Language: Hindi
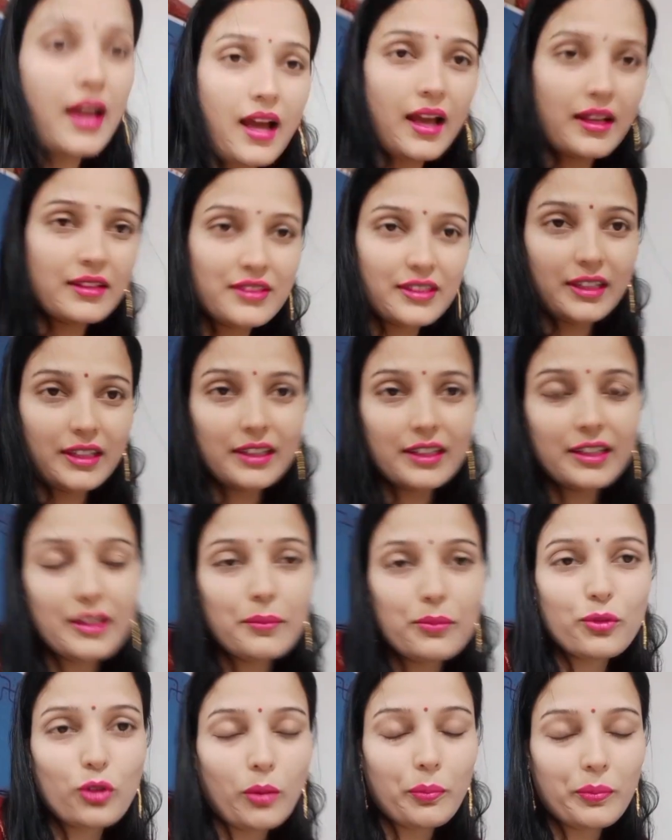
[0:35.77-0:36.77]
आज चलेंगे
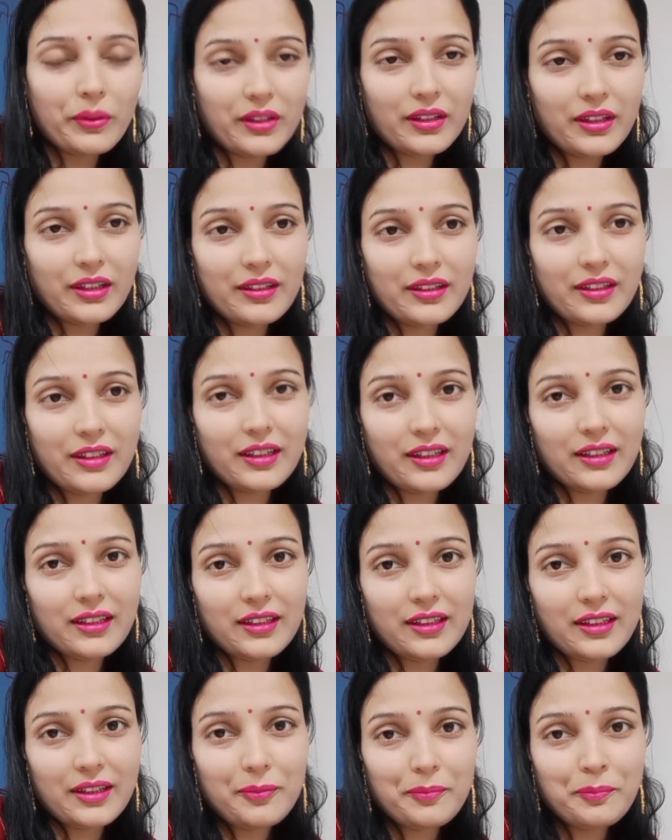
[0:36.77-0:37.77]
हम शॉपिंग करने के
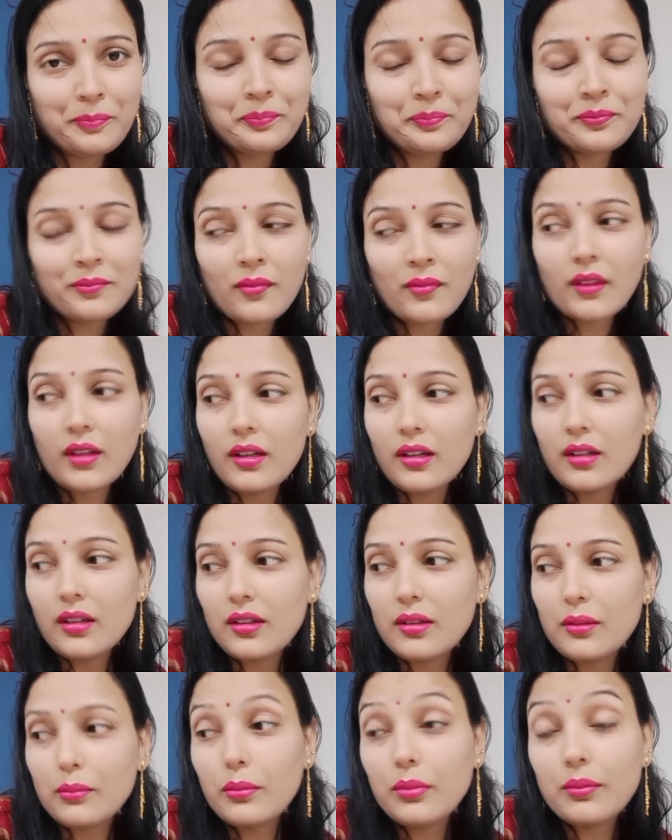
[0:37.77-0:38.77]
लिए
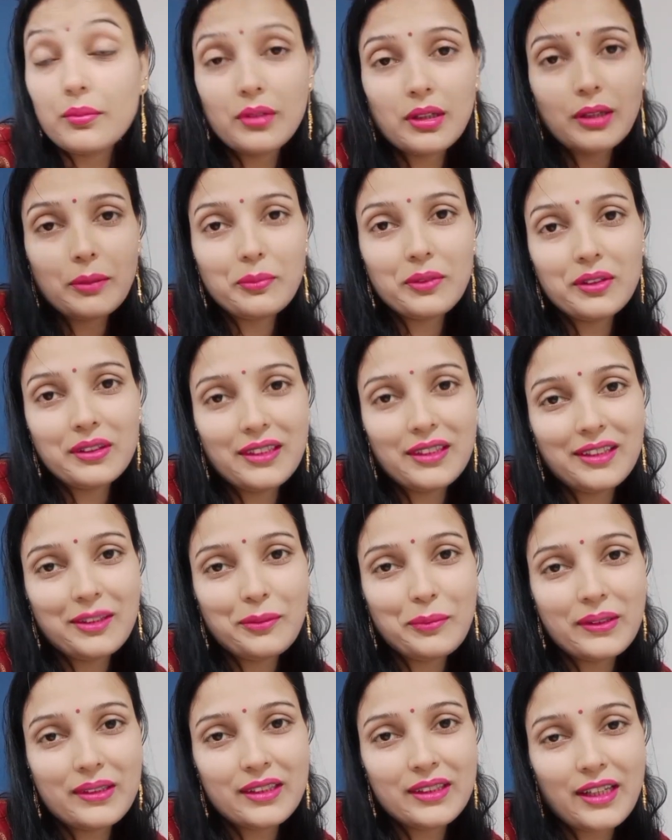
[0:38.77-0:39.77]
अपनी um, नन्ही
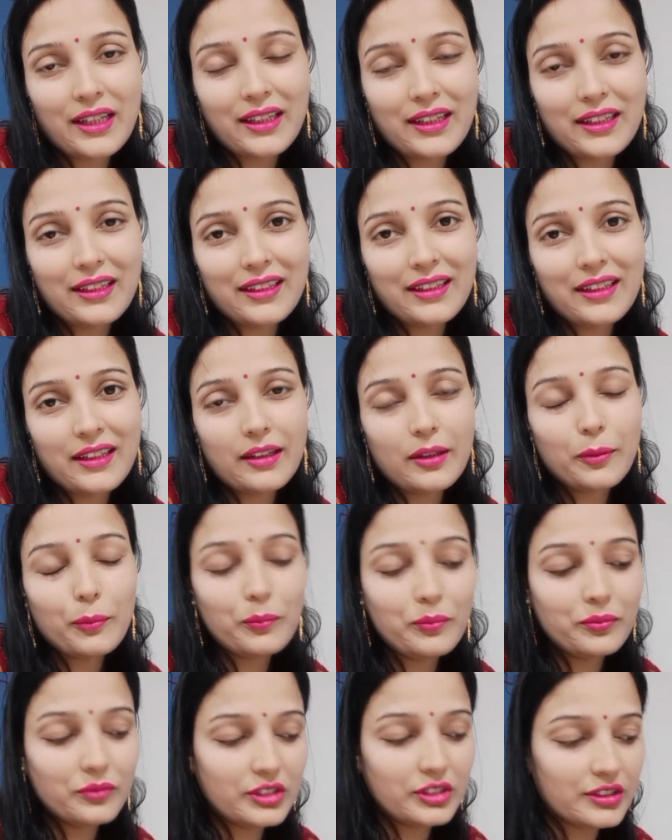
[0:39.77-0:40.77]
बिटिया के लिए
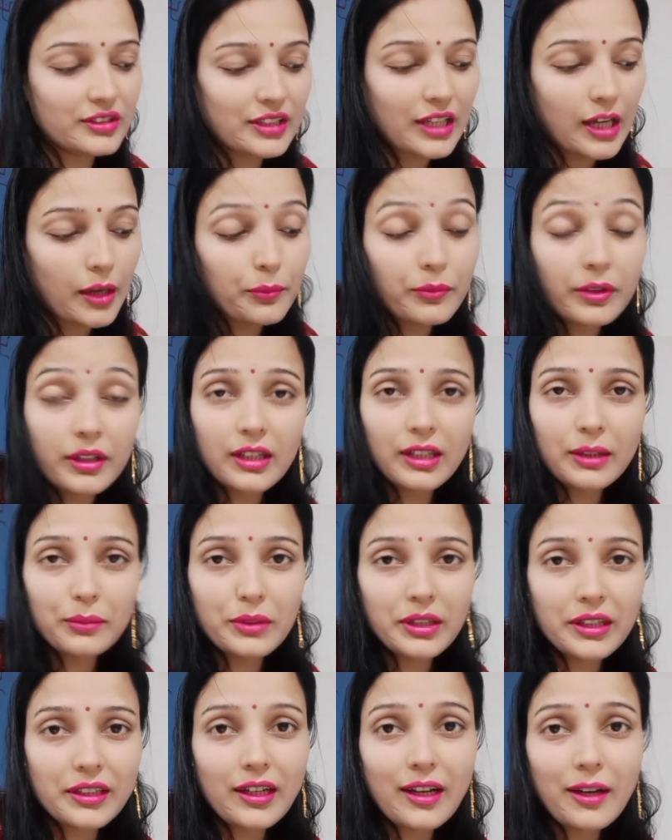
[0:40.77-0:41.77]
जिसका आपने क्लिप
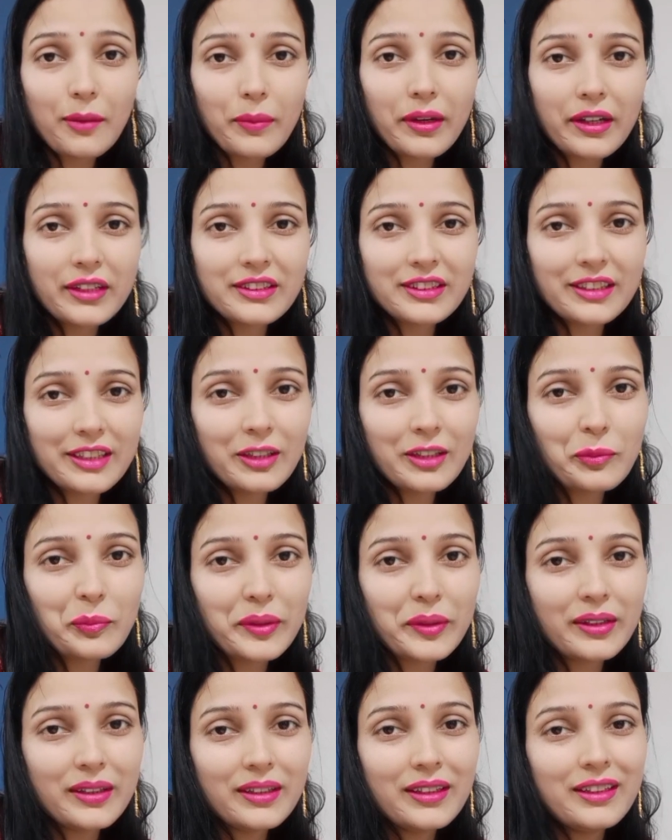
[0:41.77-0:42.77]
देखा हमारे चैनल
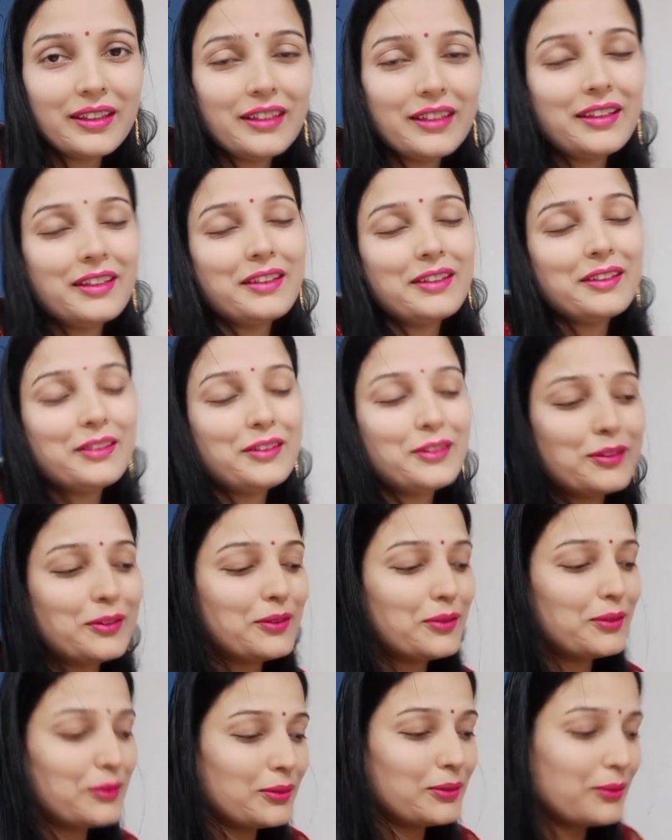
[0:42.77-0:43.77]
पे
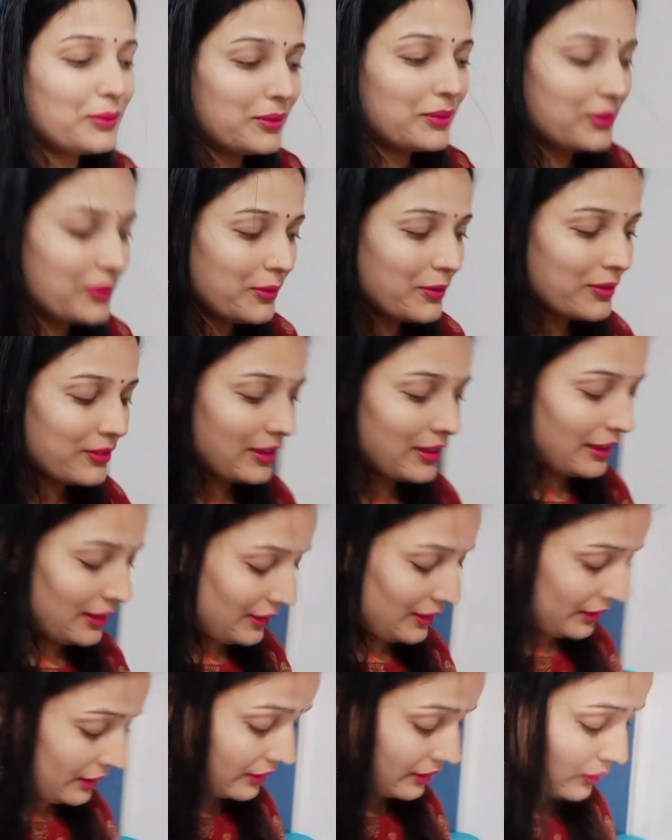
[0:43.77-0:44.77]
तो उसके
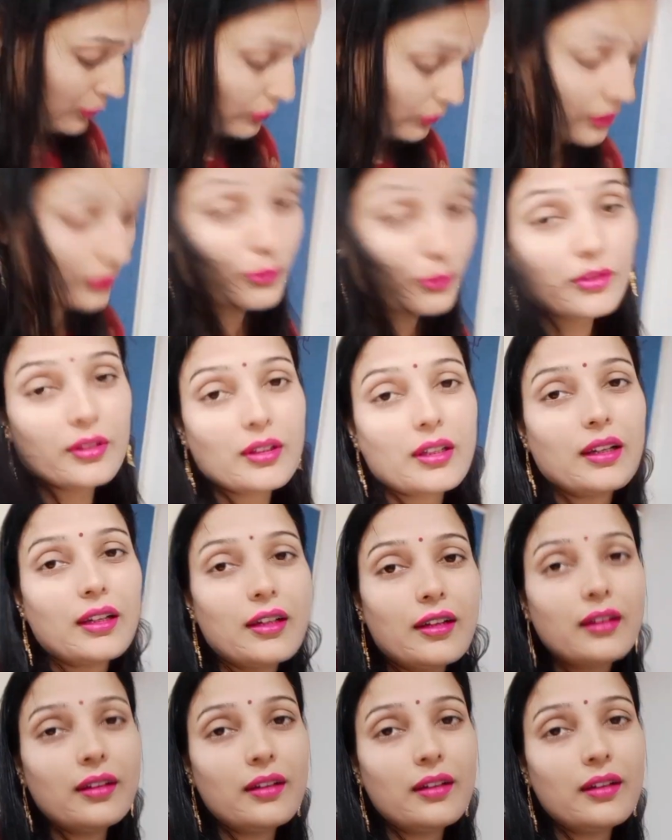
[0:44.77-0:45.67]
लिए क्योंकि उसका